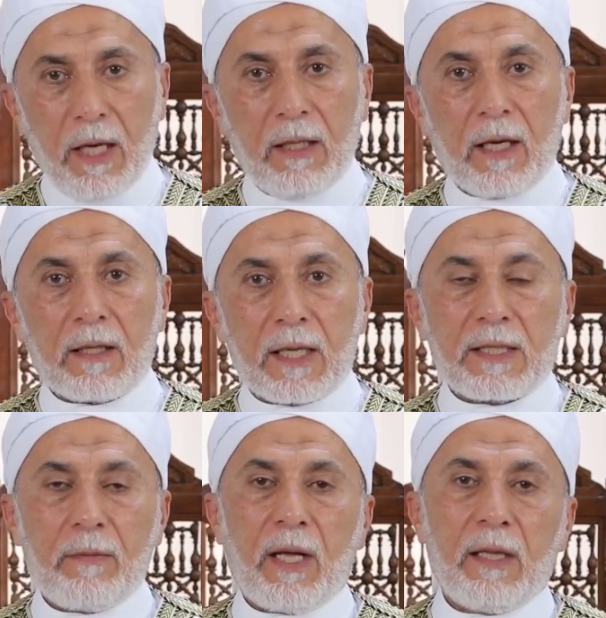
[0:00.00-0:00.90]
أي
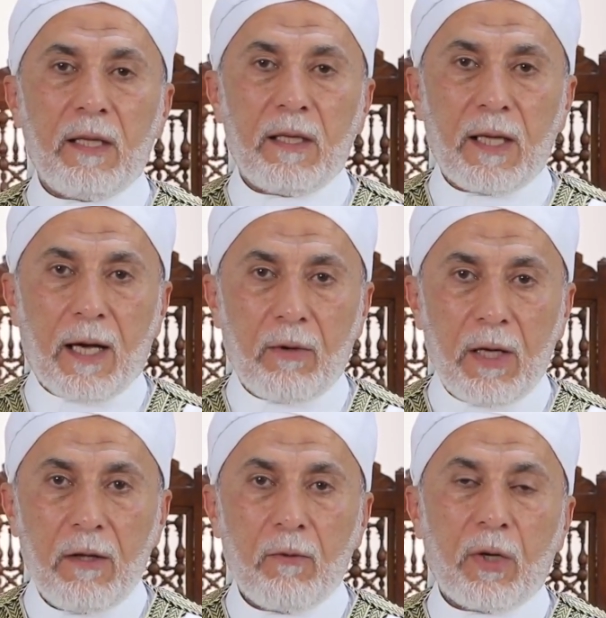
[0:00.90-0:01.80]
نكتسب هذه الدعوة
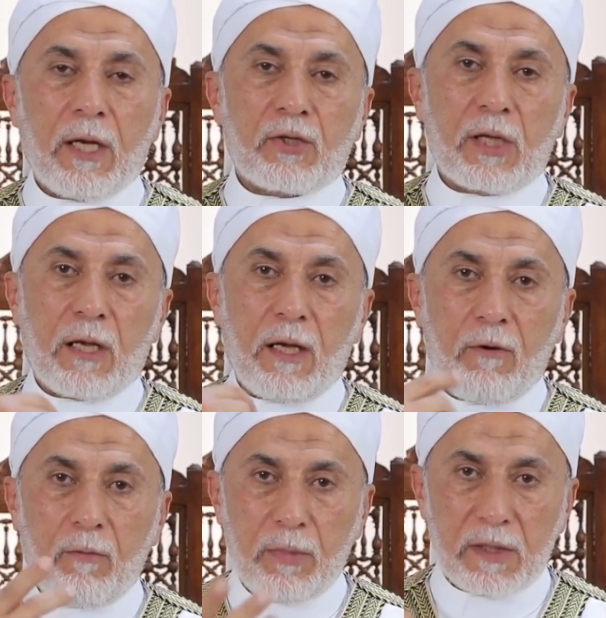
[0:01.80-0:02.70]
ونشهد
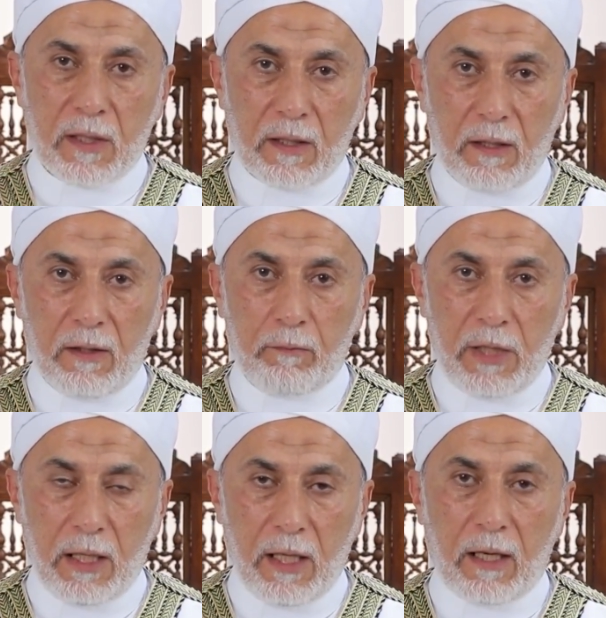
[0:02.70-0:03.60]
لهم بصدق
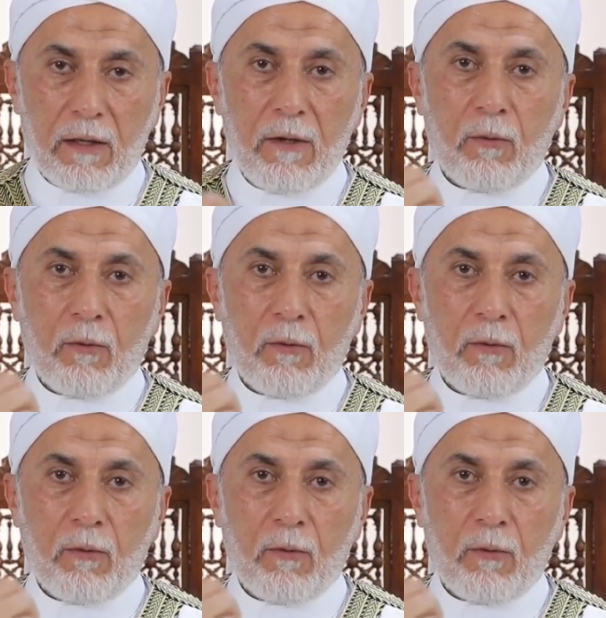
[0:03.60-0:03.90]
البلاغ